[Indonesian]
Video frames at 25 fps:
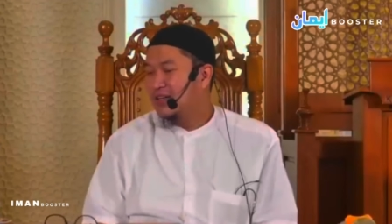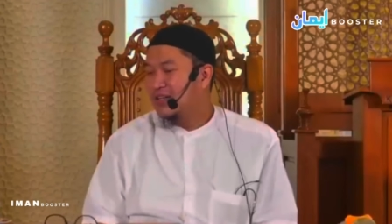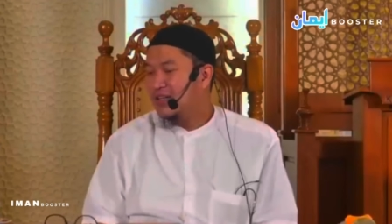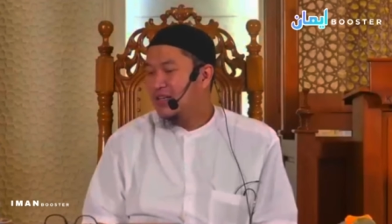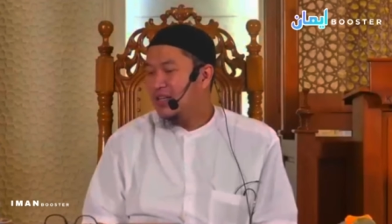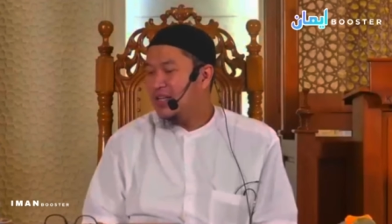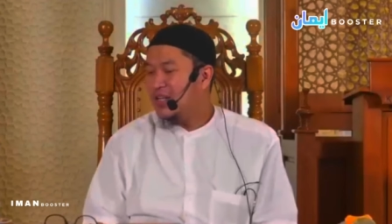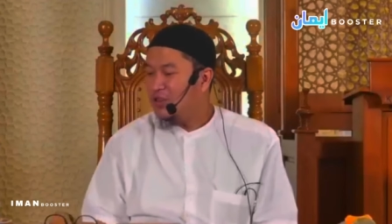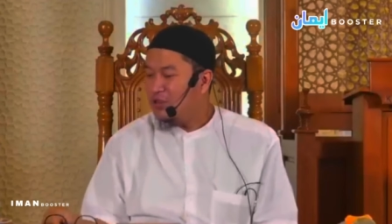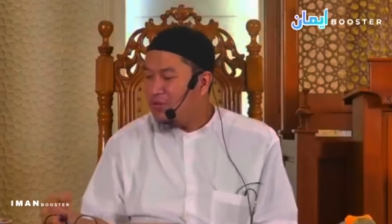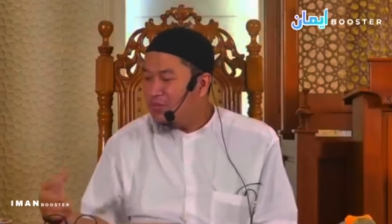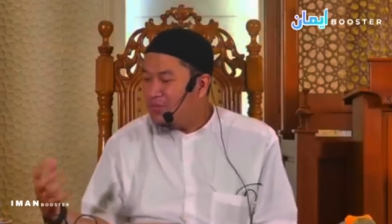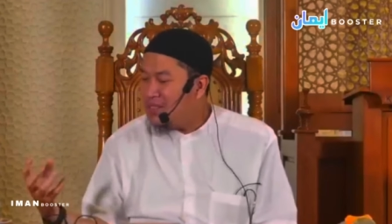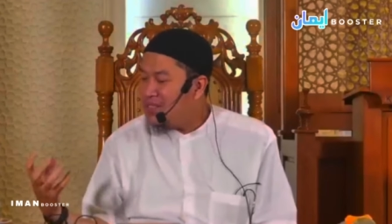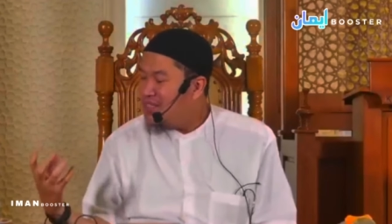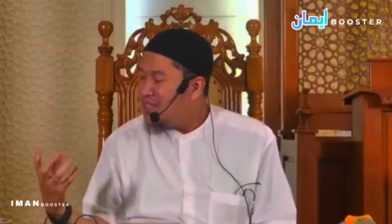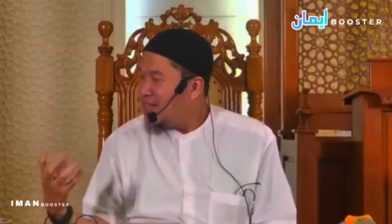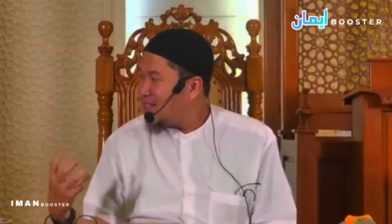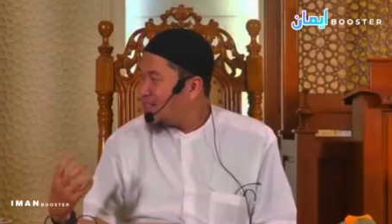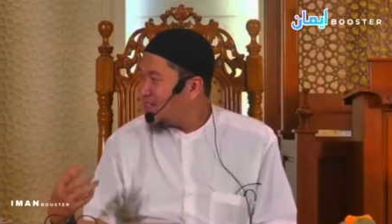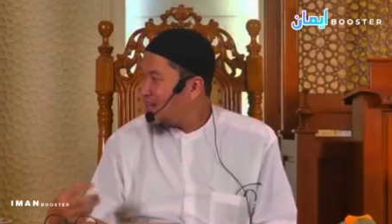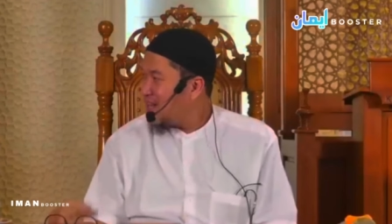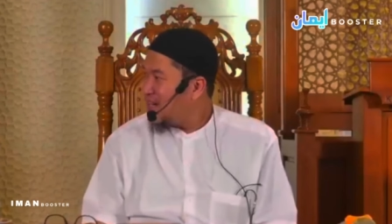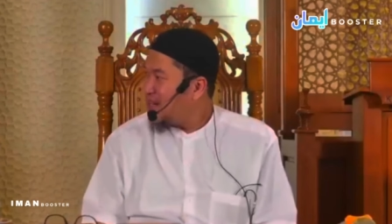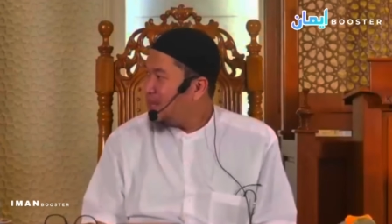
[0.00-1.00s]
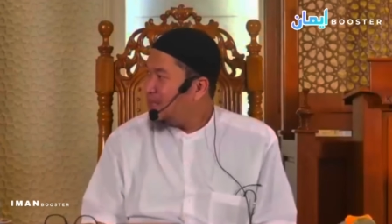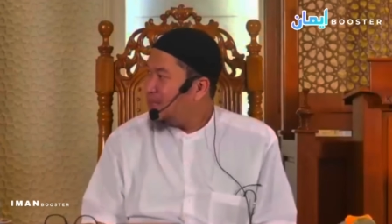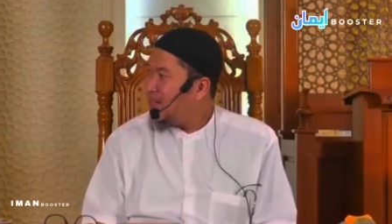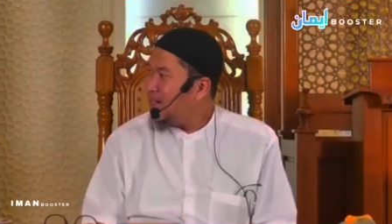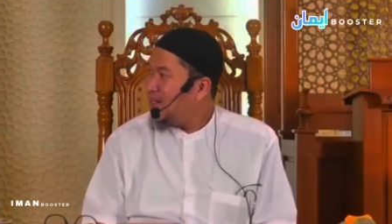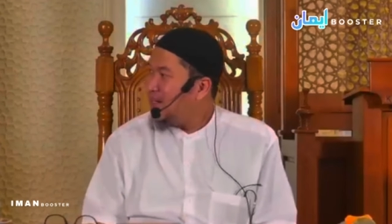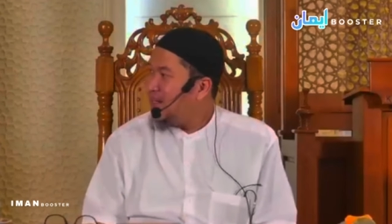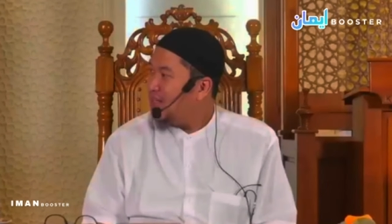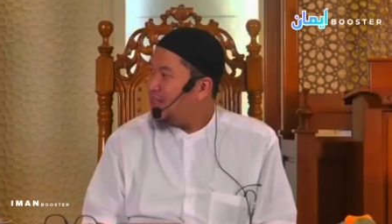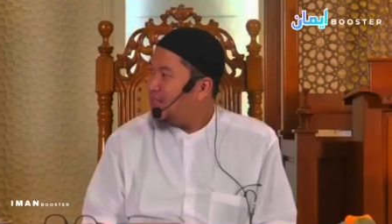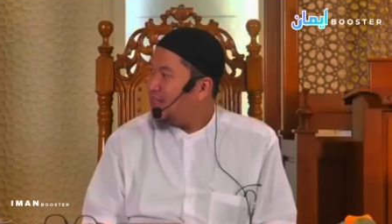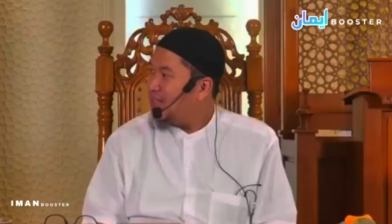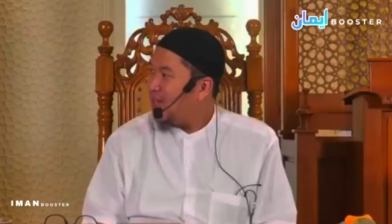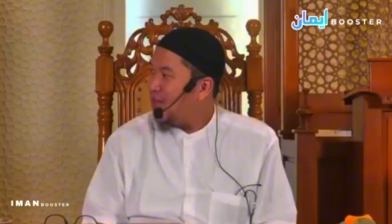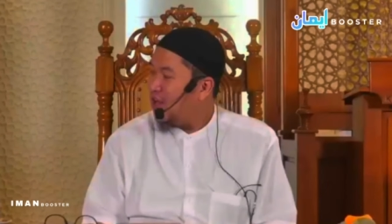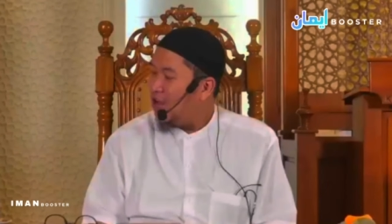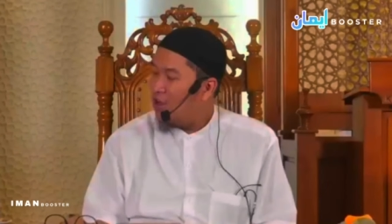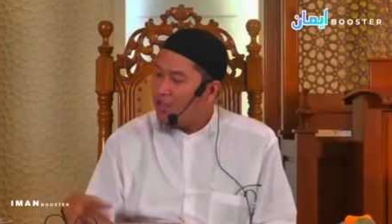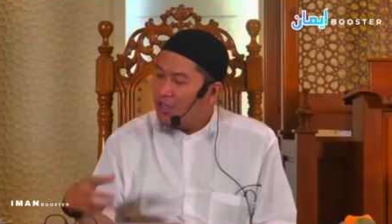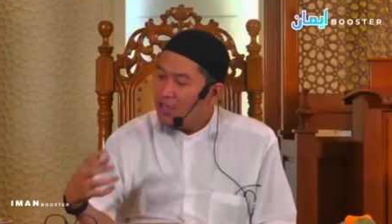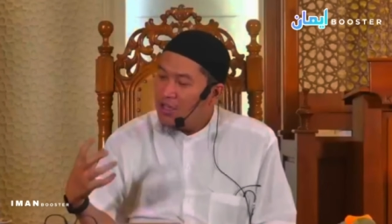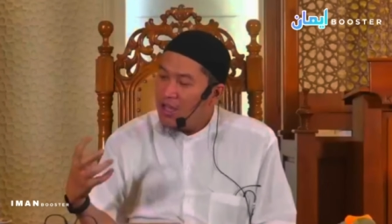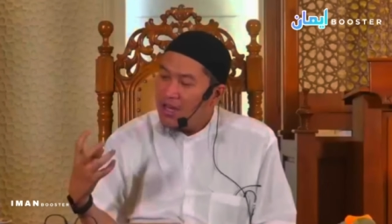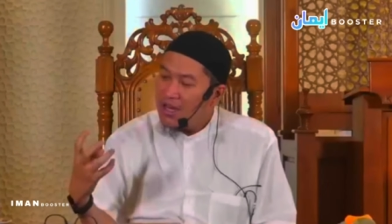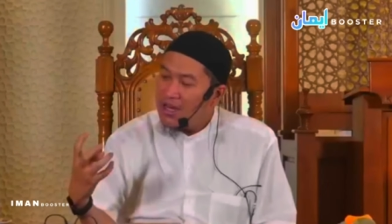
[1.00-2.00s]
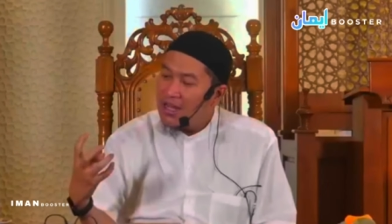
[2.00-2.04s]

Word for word: itu menjelaskan kepada kita Allah